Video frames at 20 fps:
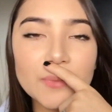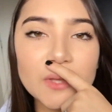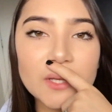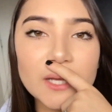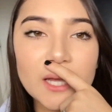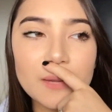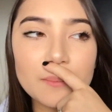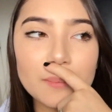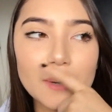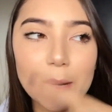
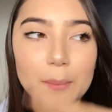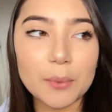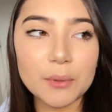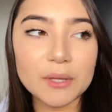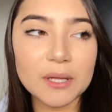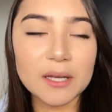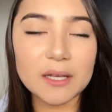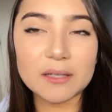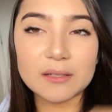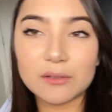E aí, pra
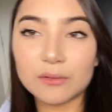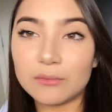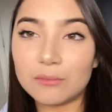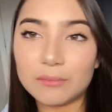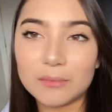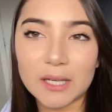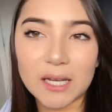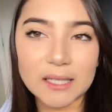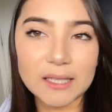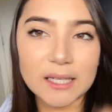poder
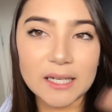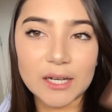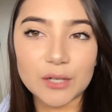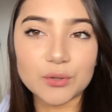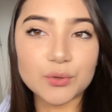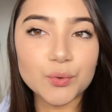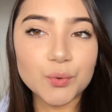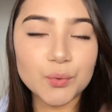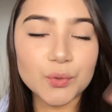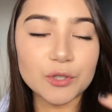encadernar
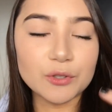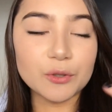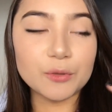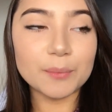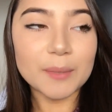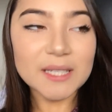junto, eu vou